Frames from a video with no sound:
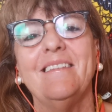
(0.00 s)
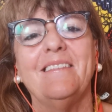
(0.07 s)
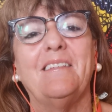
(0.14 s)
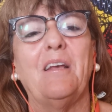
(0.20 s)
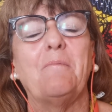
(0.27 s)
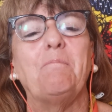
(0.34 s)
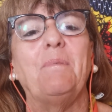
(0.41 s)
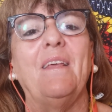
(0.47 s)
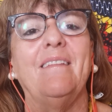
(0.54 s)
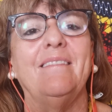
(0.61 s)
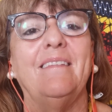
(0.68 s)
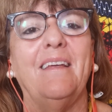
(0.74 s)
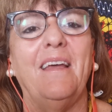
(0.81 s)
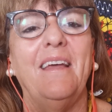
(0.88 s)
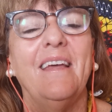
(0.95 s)

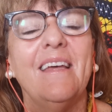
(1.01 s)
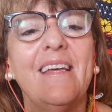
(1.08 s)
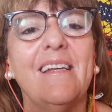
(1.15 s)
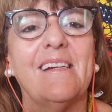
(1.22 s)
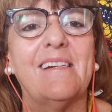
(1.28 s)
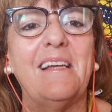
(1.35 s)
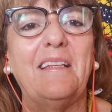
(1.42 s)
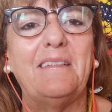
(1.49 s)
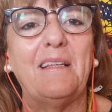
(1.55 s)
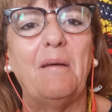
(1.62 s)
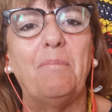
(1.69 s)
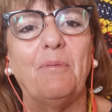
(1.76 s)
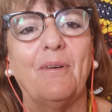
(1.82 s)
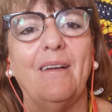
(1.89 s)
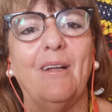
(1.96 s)
serpientes y
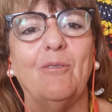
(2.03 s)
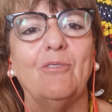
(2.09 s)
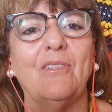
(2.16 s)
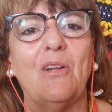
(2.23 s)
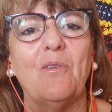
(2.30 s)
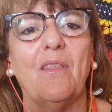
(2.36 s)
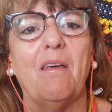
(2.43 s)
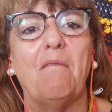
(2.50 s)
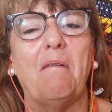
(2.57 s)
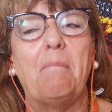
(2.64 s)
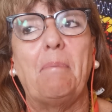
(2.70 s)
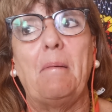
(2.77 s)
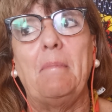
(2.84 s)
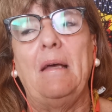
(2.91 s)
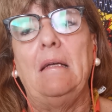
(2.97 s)
ratas, porque la cosa no
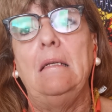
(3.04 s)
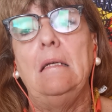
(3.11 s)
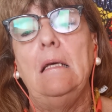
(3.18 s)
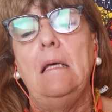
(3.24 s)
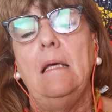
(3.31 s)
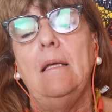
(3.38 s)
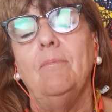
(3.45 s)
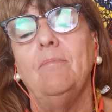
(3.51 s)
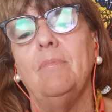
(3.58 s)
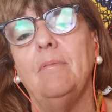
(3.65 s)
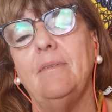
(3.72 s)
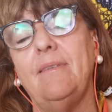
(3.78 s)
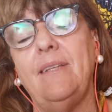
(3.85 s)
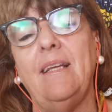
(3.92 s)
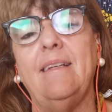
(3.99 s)
daba para más
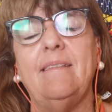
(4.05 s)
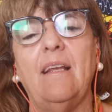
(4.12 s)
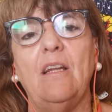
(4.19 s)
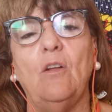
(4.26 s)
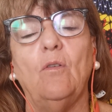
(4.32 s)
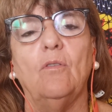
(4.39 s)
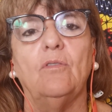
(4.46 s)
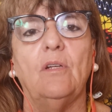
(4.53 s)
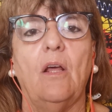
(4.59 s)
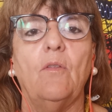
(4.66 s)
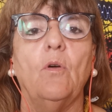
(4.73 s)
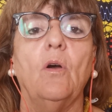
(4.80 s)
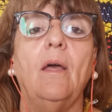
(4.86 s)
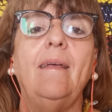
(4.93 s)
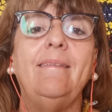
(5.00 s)
sí que se han
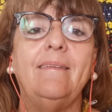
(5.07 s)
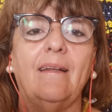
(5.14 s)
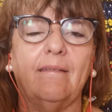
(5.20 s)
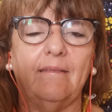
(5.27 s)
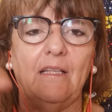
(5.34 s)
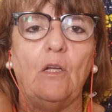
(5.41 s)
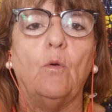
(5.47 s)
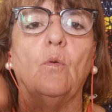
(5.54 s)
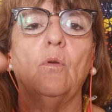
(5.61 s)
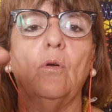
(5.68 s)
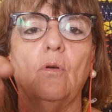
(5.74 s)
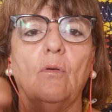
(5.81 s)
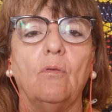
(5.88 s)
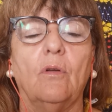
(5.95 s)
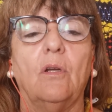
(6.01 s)
encontrado este artículo
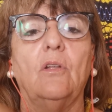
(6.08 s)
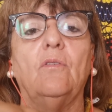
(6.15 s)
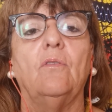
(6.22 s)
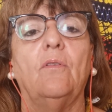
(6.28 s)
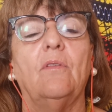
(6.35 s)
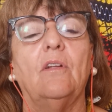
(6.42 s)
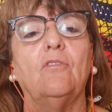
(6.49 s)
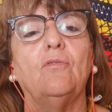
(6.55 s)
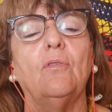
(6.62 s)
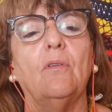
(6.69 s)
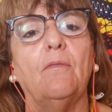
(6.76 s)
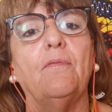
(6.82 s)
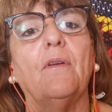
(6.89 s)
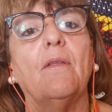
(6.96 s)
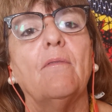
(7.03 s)
en concreto del sur
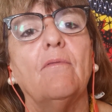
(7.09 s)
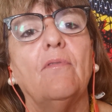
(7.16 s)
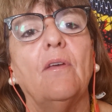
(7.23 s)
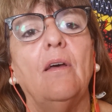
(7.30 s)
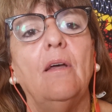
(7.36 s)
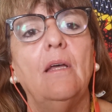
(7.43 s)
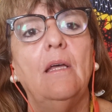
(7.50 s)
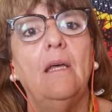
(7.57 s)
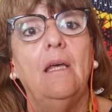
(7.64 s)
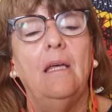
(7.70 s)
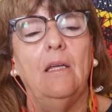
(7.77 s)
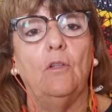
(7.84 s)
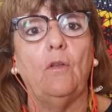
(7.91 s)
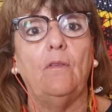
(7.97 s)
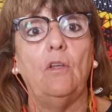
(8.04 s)
de Francia.
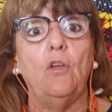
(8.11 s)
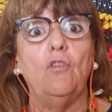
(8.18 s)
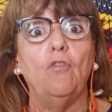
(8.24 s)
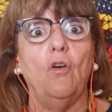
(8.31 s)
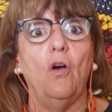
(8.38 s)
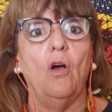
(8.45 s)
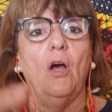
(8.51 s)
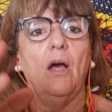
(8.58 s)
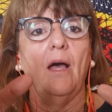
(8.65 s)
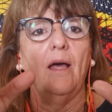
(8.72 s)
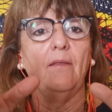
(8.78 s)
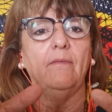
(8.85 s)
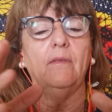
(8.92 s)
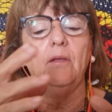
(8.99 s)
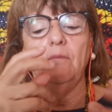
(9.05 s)
Entonces ellos
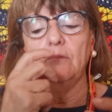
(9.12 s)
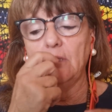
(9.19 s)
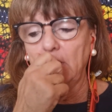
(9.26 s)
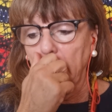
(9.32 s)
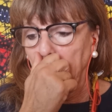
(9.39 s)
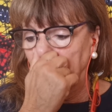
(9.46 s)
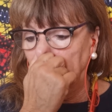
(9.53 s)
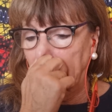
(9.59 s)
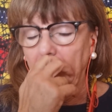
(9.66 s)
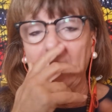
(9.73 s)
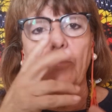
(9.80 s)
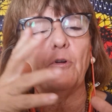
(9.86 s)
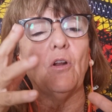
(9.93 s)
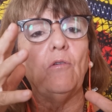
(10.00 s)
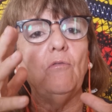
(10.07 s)
hacen, eh,
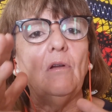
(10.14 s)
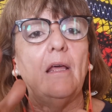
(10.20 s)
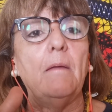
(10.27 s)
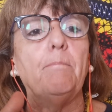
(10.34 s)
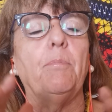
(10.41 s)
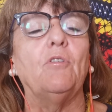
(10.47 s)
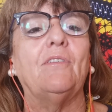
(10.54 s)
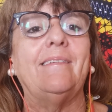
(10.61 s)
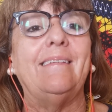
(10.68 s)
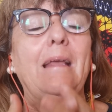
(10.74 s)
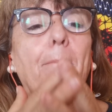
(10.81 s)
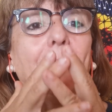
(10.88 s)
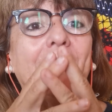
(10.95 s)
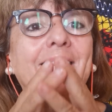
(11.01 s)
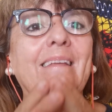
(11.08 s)
elaboran una
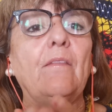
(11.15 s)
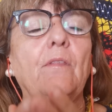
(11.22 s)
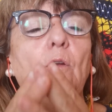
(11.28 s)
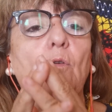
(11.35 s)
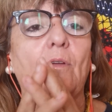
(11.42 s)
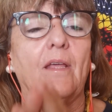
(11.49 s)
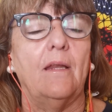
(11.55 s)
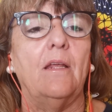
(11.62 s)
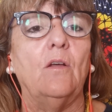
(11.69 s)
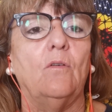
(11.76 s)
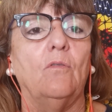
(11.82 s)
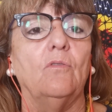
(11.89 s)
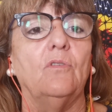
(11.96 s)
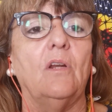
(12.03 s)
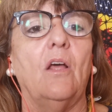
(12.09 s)
hipótesis a partir de lo que han
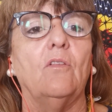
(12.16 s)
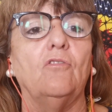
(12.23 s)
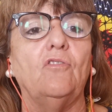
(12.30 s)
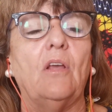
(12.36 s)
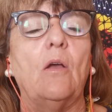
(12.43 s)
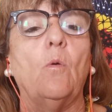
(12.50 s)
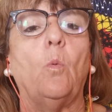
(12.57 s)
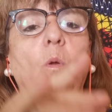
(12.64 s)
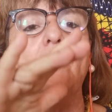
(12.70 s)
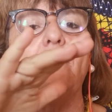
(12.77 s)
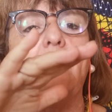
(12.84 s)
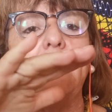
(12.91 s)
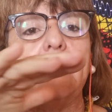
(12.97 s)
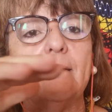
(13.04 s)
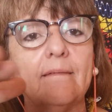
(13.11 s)
encontrado. O sea,
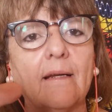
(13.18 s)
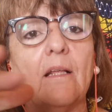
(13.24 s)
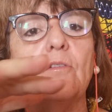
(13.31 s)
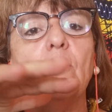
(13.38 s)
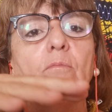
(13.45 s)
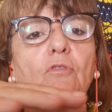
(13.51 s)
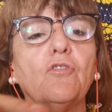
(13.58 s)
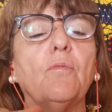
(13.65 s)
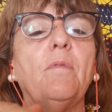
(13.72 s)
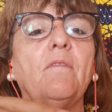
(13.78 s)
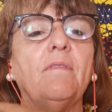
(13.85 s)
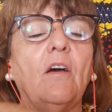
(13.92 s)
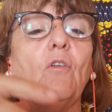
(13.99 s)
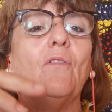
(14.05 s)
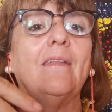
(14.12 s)
encuentran estratos mucho
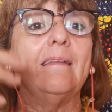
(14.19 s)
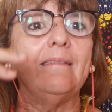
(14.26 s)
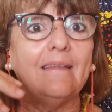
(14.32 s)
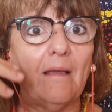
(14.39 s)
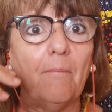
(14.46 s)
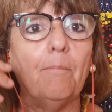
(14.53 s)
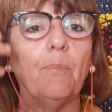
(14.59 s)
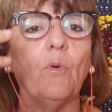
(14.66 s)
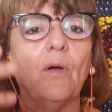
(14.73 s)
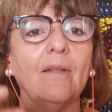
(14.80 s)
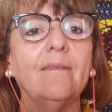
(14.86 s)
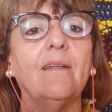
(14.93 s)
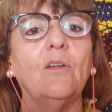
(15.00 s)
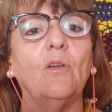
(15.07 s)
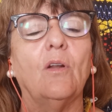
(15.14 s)
más bajos de tiempos
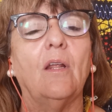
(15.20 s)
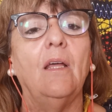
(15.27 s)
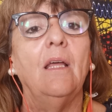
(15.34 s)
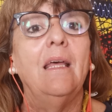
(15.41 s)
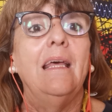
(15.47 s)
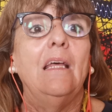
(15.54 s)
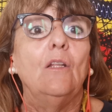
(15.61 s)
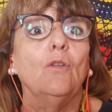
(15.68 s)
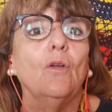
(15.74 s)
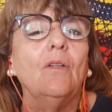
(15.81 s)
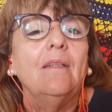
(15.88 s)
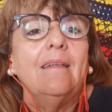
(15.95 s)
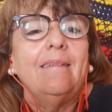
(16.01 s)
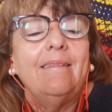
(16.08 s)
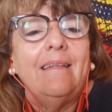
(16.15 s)
anteriores
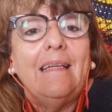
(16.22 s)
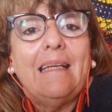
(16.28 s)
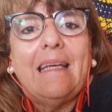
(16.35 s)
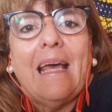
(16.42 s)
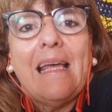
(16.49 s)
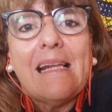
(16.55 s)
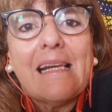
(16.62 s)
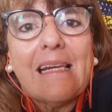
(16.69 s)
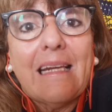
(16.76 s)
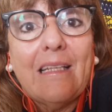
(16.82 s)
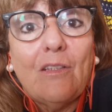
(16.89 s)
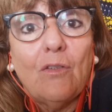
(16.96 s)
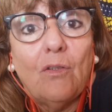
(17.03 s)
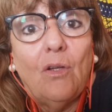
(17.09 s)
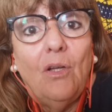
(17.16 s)
donde sí que hay
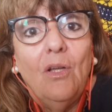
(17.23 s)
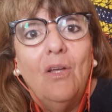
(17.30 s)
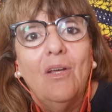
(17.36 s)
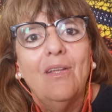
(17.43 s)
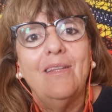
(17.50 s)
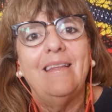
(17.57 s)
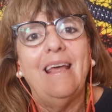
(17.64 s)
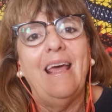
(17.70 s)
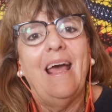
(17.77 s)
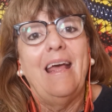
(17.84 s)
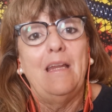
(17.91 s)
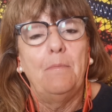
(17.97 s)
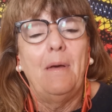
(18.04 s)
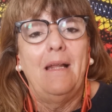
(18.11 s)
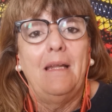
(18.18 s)
restos de
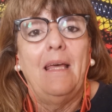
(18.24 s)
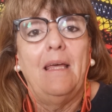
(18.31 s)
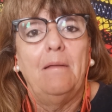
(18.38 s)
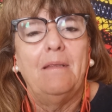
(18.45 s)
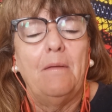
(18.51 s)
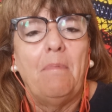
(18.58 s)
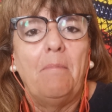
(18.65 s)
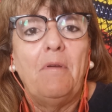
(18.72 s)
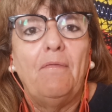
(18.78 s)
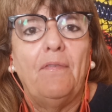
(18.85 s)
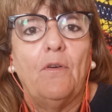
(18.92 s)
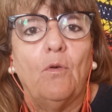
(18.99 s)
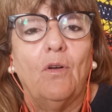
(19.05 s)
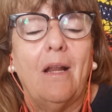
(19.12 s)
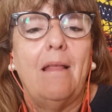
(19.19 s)
animales, de
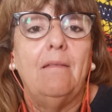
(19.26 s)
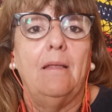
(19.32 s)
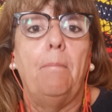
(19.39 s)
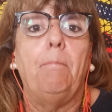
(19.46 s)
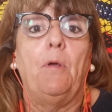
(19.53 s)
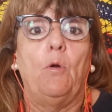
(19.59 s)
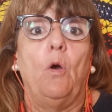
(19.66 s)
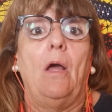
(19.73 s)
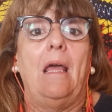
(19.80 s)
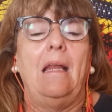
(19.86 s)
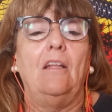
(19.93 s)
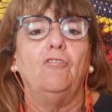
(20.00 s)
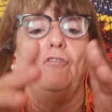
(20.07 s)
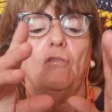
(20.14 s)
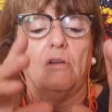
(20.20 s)
mamíferos grandes. Pero
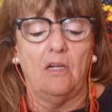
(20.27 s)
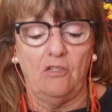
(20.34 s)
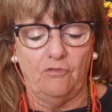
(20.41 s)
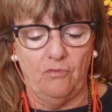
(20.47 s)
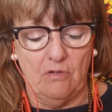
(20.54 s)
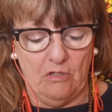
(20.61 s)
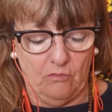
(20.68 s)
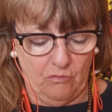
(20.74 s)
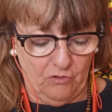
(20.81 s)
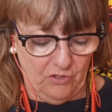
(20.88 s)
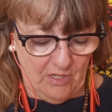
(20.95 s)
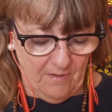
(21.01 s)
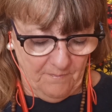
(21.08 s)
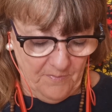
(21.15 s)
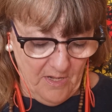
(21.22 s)
el hecho real es una
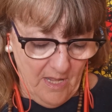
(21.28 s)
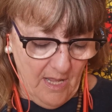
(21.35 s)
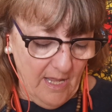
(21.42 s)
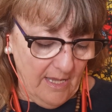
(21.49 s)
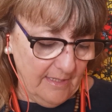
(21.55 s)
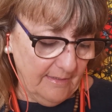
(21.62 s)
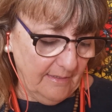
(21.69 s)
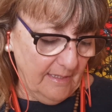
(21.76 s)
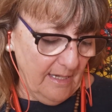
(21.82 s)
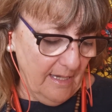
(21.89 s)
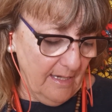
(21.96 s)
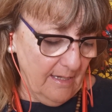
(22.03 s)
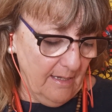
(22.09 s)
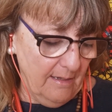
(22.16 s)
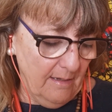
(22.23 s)
cosa. Es que
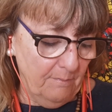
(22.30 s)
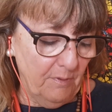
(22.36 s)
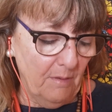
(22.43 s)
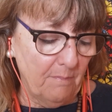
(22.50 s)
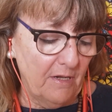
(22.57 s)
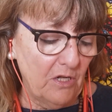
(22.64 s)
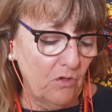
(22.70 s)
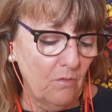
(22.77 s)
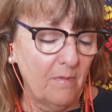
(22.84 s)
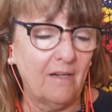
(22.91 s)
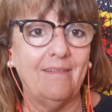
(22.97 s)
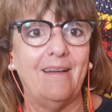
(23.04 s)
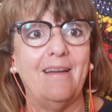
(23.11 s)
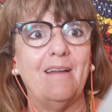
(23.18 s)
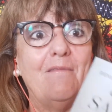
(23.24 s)
eh, bienvenido
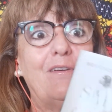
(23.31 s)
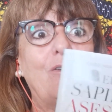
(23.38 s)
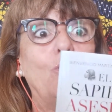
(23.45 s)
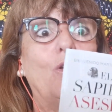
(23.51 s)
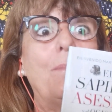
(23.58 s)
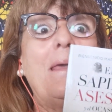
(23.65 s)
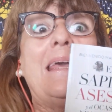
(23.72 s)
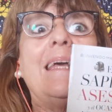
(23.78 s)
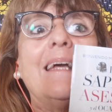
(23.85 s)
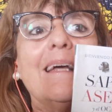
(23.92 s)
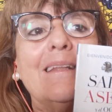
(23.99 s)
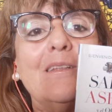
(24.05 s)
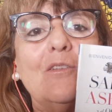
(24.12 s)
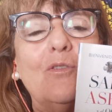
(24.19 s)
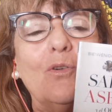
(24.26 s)
Martina Navarro, que me
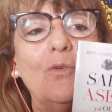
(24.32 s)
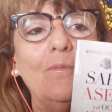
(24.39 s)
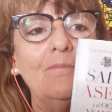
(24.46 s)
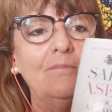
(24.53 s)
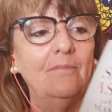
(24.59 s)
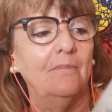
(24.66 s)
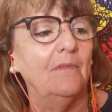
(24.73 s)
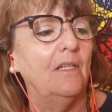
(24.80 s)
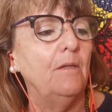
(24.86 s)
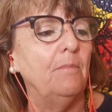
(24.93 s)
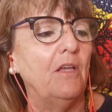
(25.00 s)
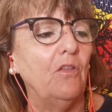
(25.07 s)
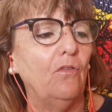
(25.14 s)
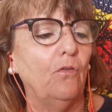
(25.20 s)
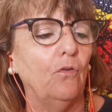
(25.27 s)
encantó y
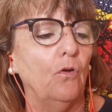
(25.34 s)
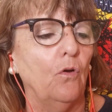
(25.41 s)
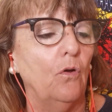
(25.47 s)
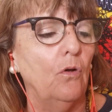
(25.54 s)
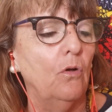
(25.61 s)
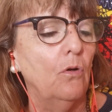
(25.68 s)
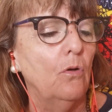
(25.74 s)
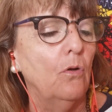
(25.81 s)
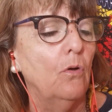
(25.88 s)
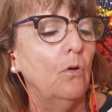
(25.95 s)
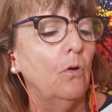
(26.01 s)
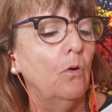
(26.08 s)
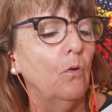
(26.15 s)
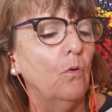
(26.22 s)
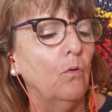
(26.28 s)
me hizo
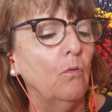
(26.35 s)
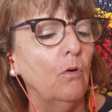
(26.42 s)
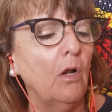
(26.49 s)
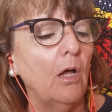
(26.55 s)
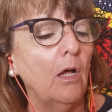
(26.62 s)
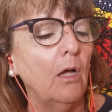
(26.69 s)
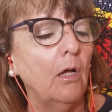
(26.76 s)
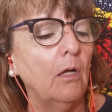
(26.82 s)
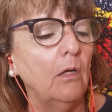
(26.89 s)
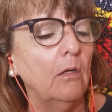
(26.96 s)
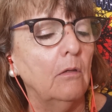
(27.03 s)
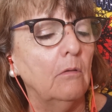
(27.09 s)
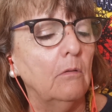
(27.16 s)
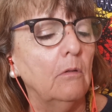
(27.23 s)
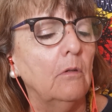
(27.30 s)
una...
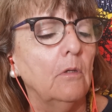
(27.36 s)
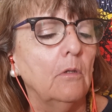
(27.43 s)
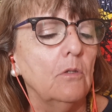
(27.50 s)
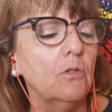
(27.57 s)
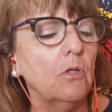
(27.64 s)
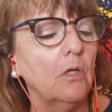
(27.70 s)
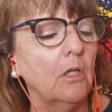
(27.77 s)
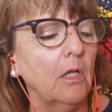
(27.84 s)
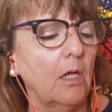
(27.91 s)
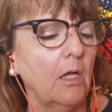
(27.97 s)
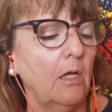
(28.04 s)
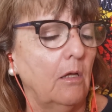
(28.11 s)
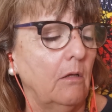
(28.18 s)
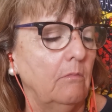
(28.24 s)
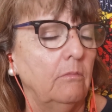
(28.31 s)
Yo le
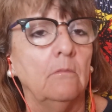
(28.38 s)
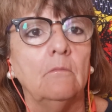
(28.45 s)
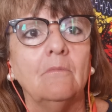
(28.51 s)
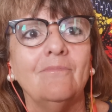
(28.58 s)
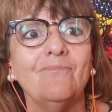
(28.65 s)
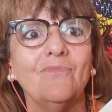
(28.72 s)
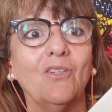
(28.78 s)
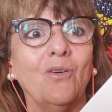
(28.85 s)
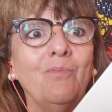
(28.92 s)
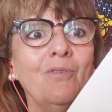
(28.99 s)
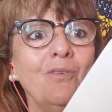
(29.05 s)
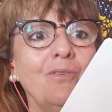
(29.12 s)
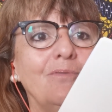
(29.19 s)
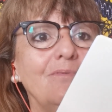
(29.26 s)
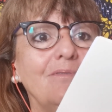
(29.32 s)
dije,
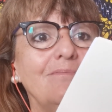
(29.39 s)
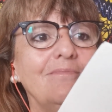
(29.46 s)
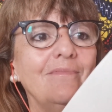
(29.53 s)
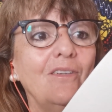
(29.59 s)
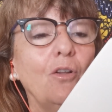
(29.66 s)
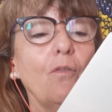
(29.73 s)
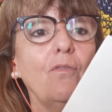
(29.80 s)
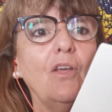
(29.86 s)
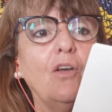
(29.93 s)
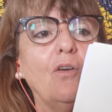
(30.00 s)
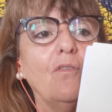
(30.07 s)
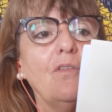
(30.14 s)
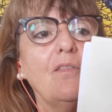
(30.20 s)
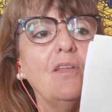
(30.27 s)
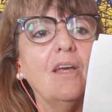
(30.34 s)
como los
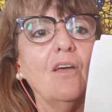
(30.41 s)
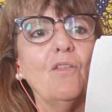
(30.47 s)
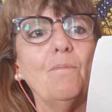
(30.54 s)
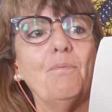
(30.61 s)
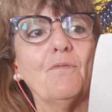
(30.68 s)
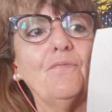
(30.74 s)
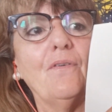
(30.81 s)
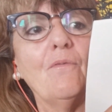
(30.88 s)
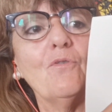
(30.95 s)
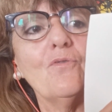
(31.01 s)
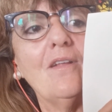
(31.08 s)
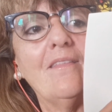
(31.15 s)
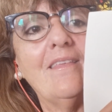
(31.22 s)
discos dedicados, por favor,